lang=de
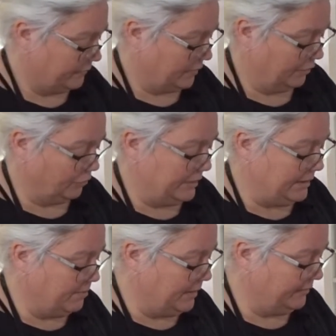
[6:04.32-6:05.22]
also in
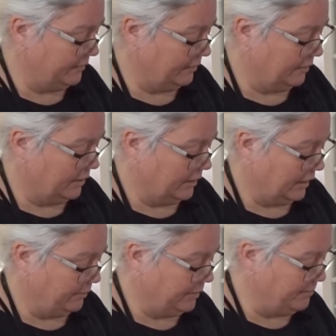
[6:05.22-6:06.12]
die Mitte,
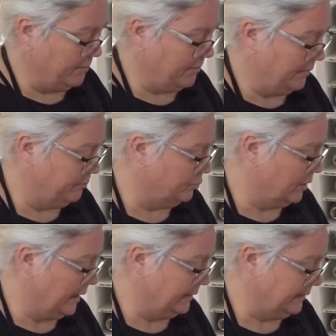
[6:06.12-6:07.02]
gebe ich mir meinen
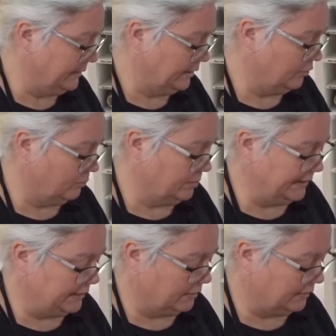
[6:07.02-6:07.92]
Burrata, den ich so ein
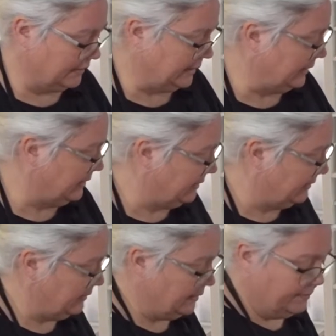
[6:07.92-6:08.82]
bisschen
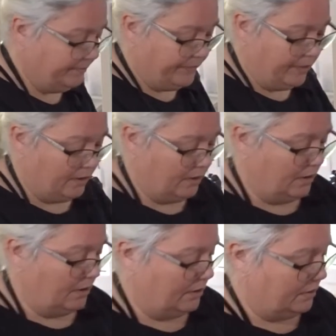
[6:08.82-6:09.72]
auseinanderziehe.
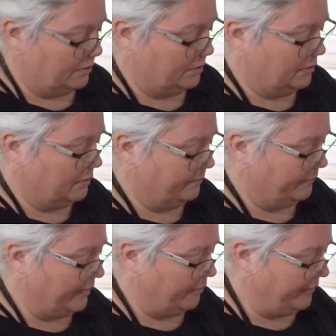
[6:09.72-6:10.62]

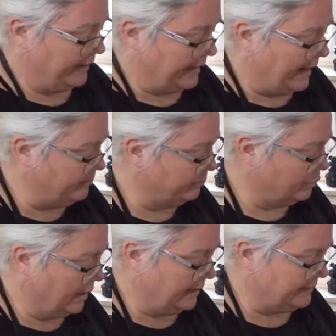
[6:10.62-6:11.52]
Ähm, wer keinen
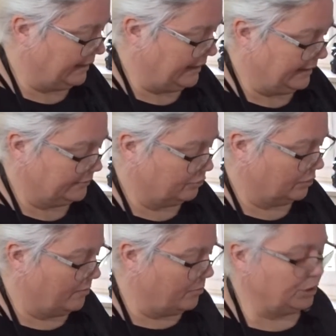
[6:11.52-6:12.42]
Burrata hat
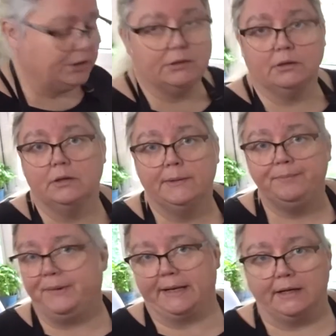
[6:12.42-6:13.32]
oder möchte,
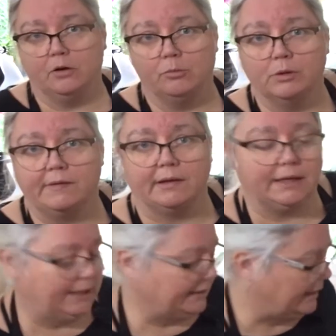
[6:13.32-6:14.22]
der kann auch
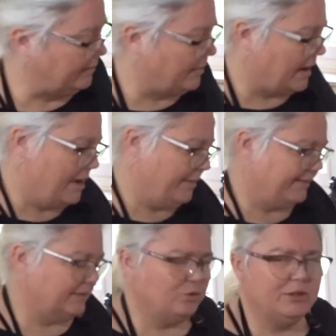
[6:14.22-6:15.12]
Mozzarella nehmen. Aber
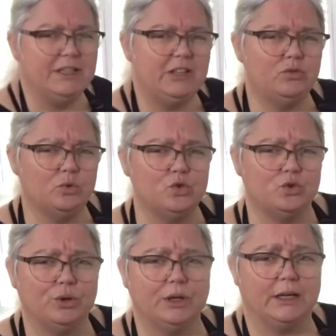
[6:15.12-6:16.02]
ist natürlich nicht so
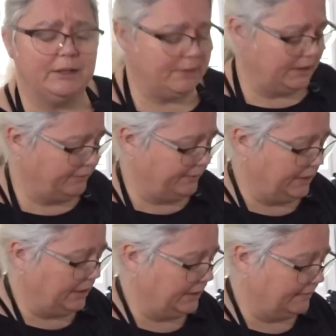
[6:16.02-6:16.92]
schön cremig
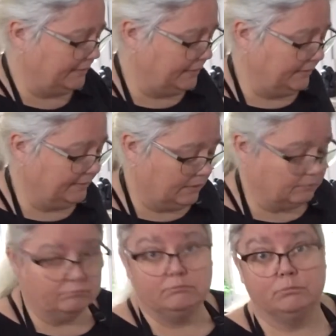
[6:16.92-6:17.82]
wie jetzt hier
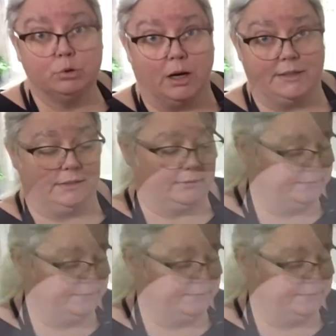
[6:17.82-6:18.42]
dieser Burrata.